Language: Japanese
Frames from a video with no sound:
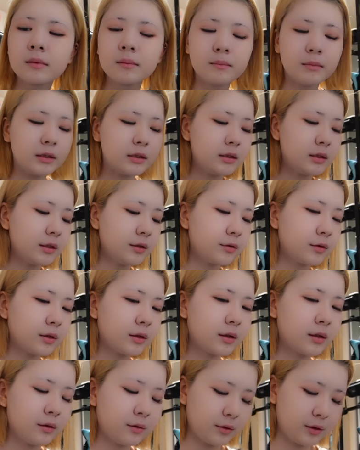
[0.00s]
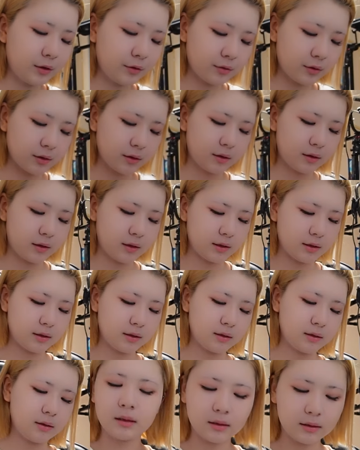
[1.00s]
めっちゃ良かったので良かったで
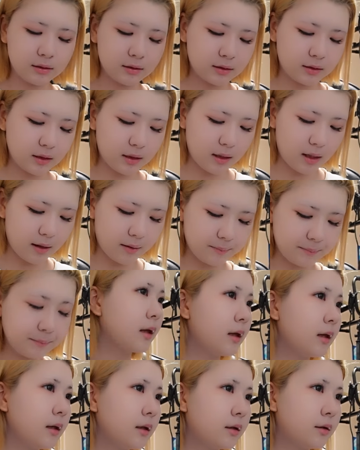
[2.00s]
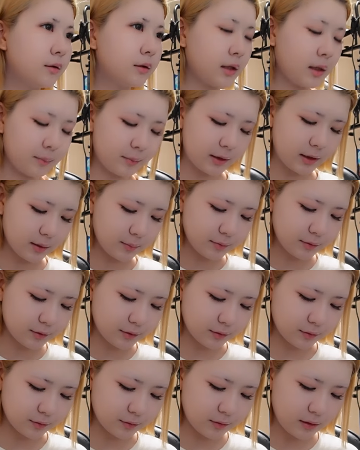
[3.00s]
すそしたら、えっ、ー、と涙
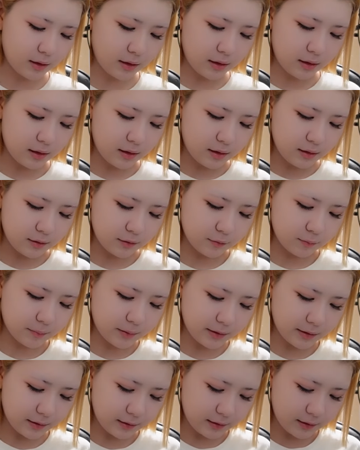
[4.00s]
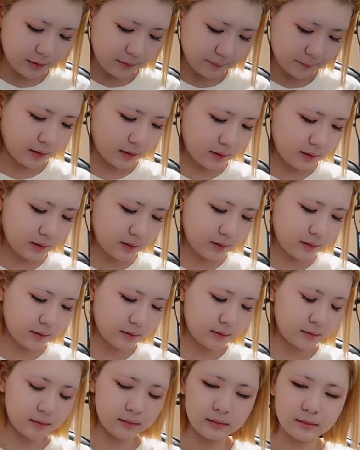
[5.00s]
袋の前に
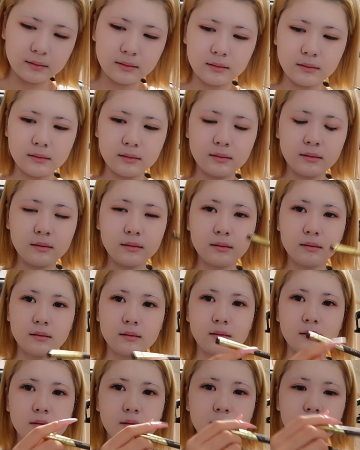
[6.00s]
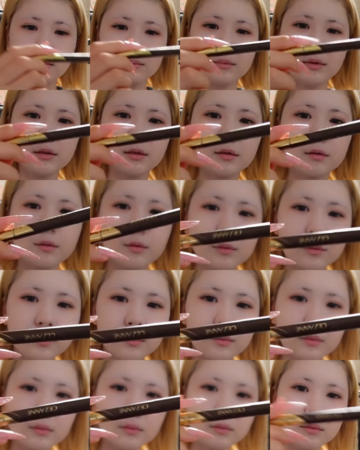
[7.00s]
アイラインまずこ
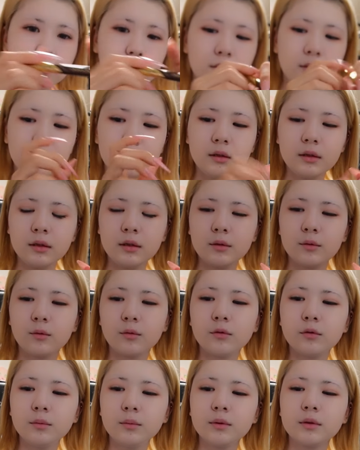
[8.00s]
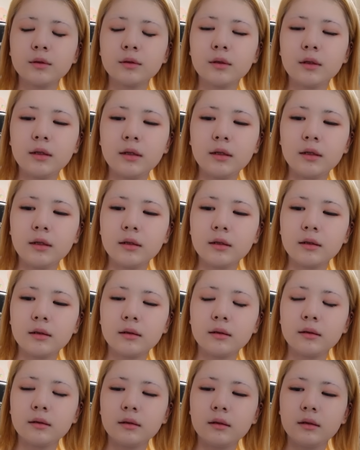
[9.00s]
の極細
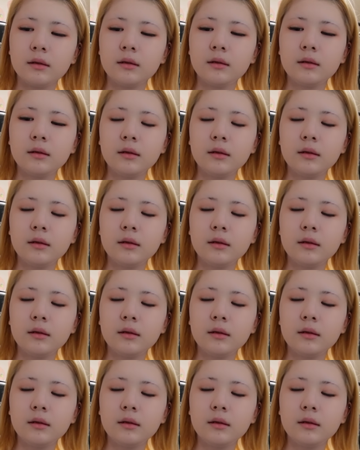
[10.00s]
アイライナーで